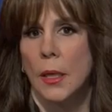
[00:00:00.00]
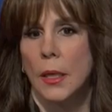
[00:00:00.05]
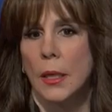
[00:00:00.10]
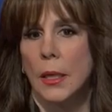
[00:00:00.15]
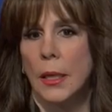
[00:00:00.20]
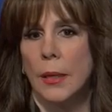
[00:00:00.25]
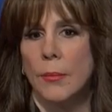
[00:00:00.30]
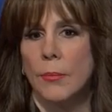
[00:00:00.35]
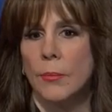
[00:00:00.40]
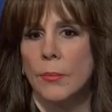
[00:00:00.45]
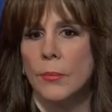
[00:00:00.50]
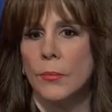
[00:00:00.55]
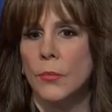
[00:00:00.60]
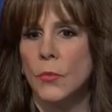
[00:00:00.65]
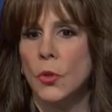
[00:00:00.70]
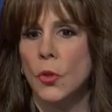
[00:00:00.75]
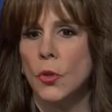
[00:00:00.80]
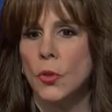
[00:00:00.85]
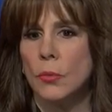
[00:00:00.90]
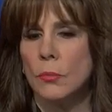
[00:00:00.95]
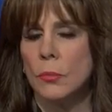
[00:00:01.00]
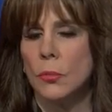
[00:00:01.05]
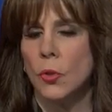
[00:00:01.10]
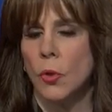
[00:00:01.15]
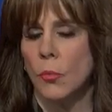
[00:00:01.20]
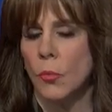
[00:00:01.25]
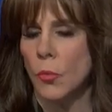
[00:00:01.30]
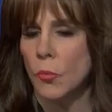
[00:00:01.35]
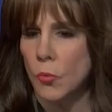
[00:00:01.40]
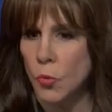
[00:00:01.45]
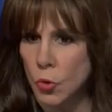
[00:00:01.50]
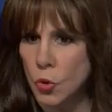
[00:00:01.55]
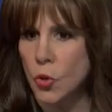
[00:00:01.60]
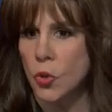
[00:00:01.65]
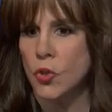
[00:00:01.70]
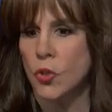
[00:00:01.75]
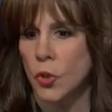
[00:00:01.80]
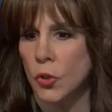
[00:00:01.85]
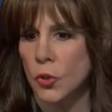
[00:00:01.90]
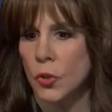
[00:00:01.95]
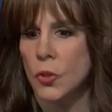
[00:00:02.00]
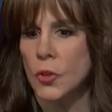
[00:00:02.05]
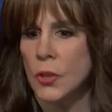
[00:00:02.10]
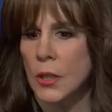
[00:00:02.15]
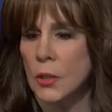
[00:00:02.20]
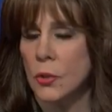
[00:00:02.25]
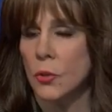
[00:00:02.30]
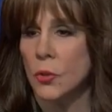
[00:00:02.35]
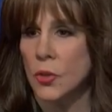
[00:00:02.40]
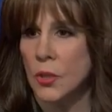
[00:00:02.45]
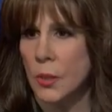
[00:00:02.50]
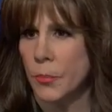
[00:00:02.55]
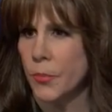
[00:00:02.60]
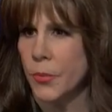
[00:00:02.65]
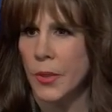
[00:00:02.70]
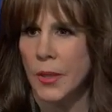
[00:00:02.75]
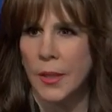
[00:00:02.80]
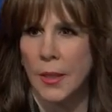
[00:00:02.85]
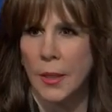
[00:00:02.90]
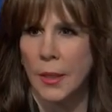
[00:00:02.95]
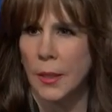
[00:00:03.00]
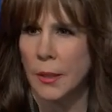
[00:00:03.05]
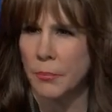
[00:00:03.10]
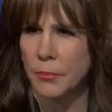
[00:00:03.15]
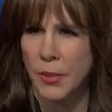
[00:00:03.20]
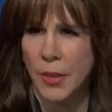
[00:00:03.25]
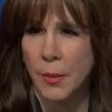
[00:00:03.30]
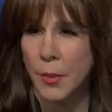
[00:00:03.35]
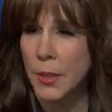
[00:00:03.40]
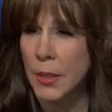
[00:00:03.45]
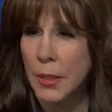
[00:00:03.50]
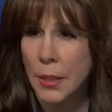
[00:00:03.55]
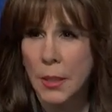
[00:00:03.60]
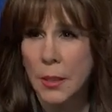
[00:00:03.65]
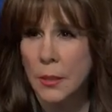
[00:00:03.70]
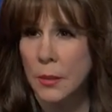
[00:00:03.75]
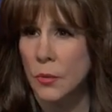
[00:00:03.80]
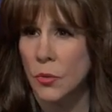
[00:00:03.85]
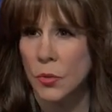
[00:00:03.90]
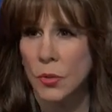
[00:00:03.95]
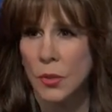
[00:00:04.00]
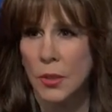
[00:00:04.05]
que no, como muchos otros, que no se puede prevenir con